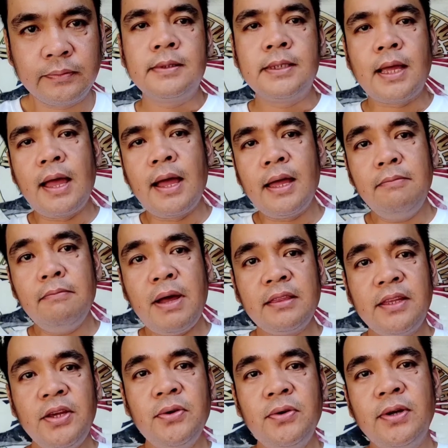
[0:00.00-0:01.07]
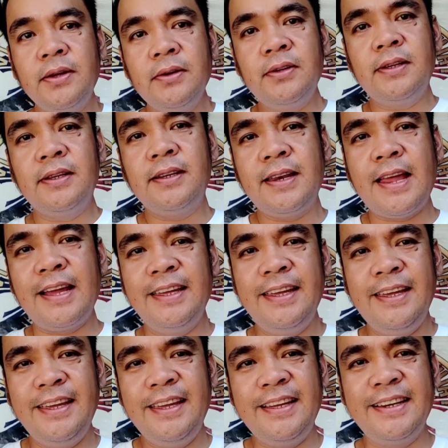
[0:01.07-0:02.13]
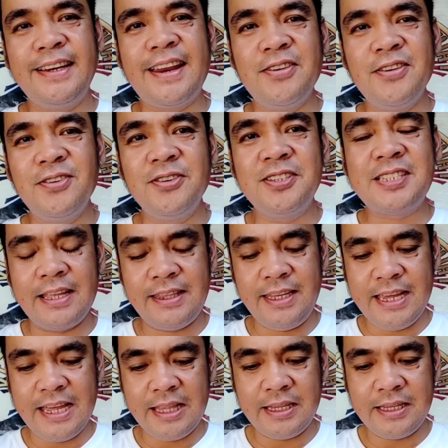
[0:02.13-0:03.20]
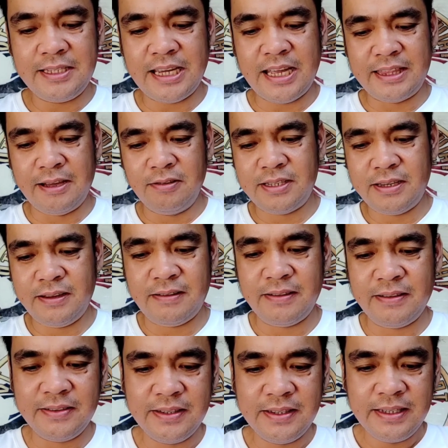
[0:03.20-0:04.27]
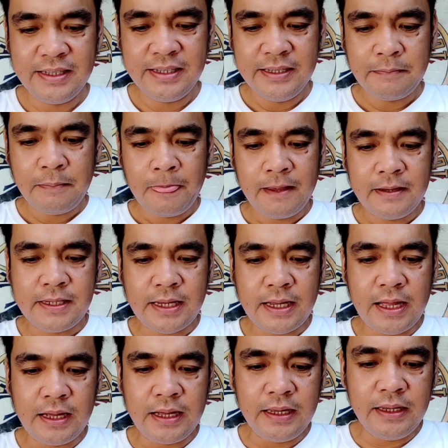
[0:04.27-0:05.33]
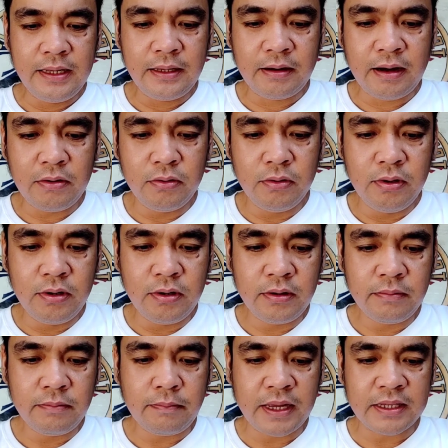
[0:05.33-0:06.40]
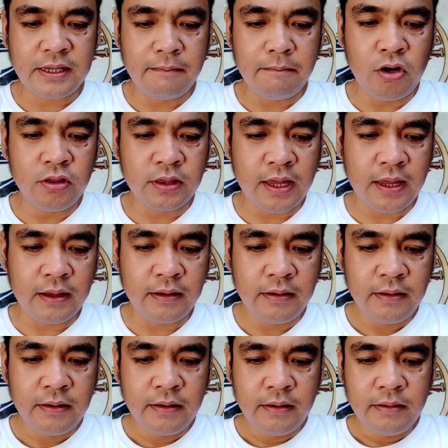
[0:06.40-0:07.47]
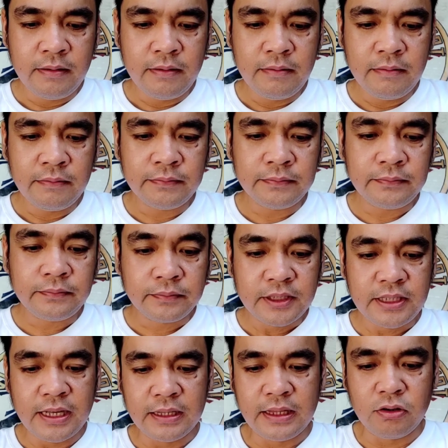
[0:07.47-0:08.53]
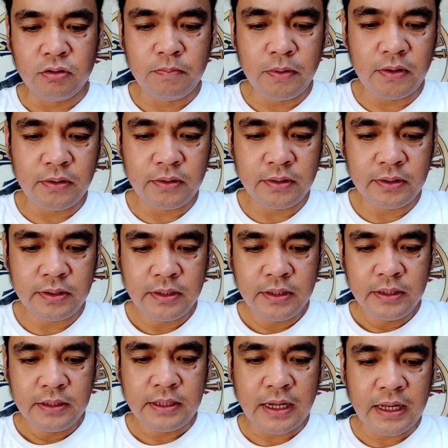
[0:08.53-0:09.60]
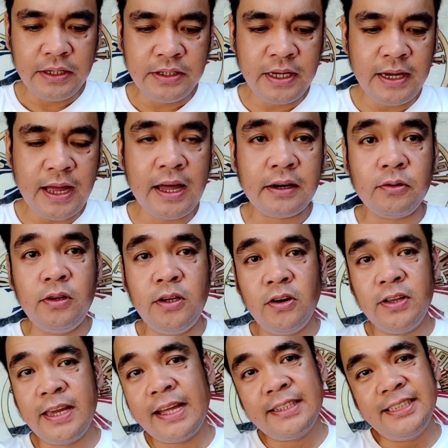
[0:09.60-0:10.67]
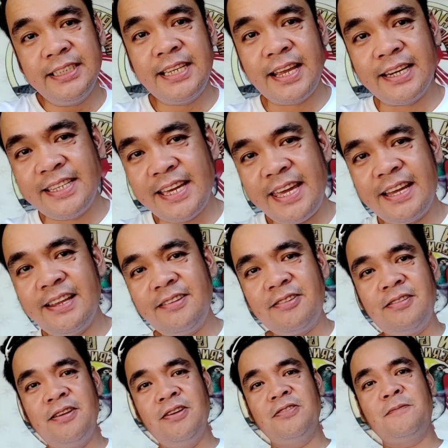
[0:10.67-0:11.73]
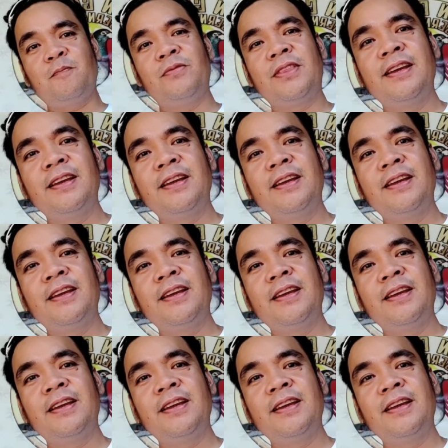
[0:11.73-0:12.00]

Saka kay Matthew, ayun, laging nanonood sa atin yan. Shoutout sa sa'yo. Saka kay Raul Pasamonte. Shoutout po. Saka JR Ulion, yan, si Sir JR Ulion.